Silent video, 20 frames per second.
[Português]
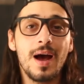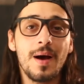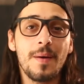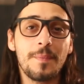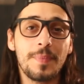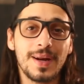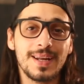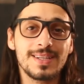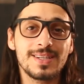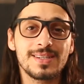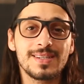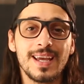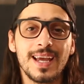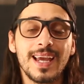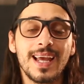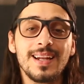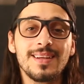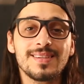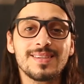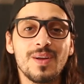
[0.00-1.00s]
ah, para dizer
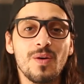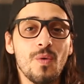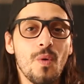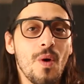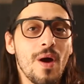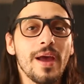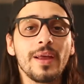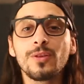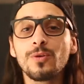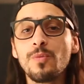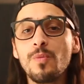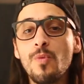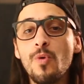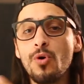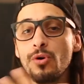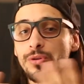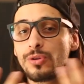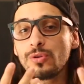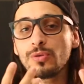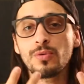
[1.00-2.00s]
que eles estão correndo
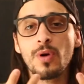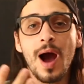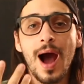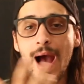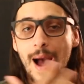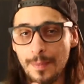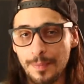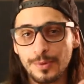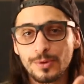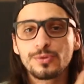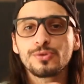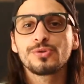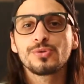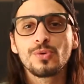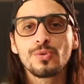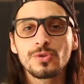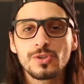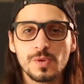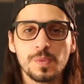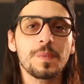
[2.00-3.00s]
muito rápido
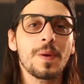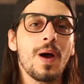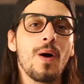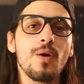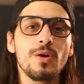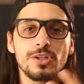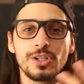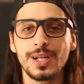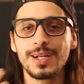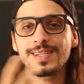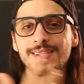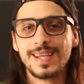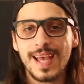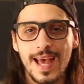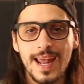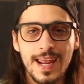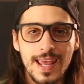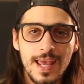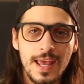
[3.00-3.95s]
juntos para onde eles querem